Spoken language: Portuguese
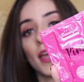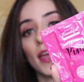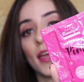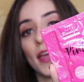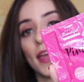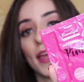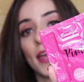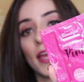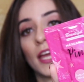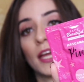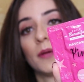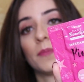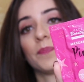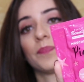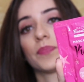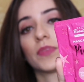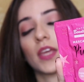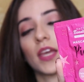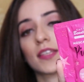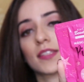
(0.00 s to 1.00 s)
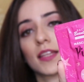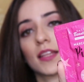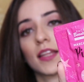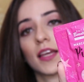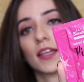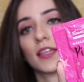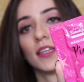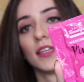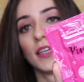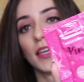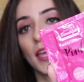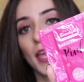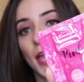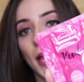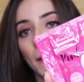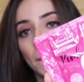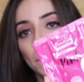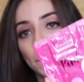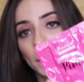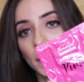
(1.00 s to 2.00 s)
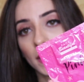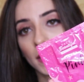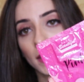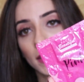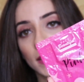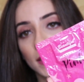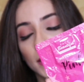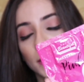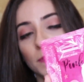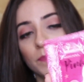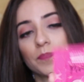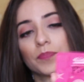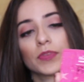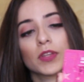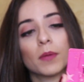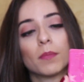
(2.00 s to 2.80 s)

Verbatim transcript: É, essa daqui é a Pink,